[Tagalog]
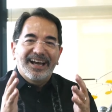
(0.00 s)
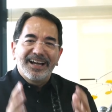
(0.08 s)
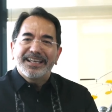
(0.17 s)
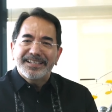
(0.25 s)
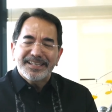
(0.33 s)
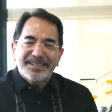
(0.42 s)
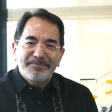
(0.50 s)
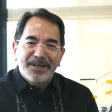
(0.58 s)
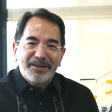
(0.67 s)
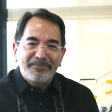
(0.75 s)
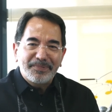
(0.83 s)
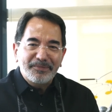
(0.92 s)
Ang isa sa
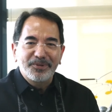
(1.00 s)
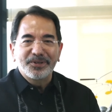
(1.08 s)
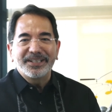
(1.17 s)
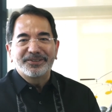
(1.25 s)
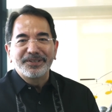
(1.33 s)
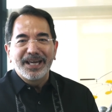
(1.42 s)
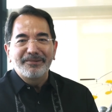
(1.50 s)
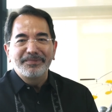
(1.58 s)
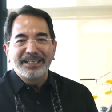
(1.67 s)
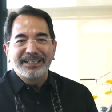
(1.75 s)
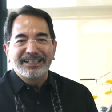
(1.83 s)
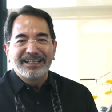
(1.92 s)
mga paborito
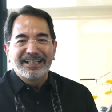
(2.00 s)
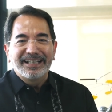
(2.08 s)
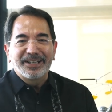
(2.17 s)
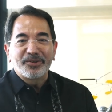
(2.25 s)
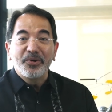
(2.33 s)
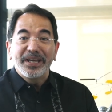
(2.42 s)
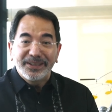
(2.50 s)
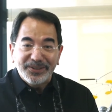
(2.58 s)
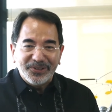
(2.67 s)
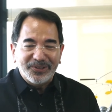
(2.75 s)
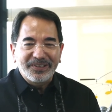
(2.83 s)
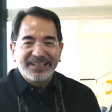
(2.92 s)
naming uh,
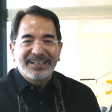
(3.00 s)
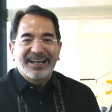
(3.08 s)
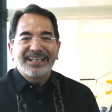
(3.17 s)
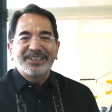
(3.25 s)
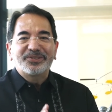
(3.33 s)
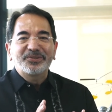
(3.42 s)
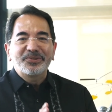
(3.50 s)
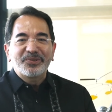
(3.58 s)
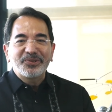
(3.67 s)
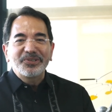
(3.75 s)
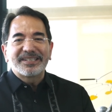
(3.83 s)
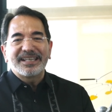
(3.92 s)
kwento ay
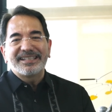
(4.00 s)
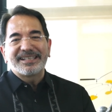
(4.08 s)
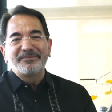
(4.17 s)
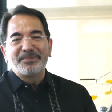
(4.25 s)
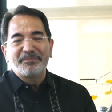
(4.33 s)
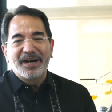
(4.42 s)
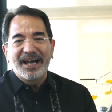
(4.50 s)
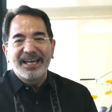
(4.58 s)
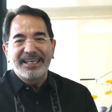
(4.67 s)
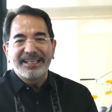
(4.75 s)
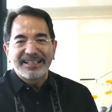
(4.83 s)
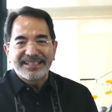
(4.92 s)
tungkol sa isang
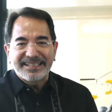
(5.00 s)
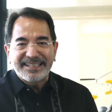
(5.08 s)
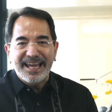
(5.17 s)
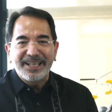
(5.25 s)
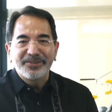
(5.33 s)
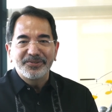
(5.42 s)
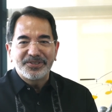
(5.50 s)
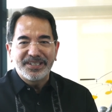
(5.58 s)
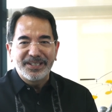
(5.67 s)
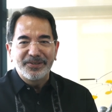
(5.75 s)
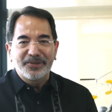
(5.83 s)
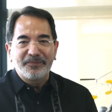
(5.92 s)
babaeng kristyanong
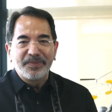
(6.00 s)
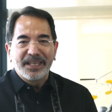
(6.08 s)
Tsino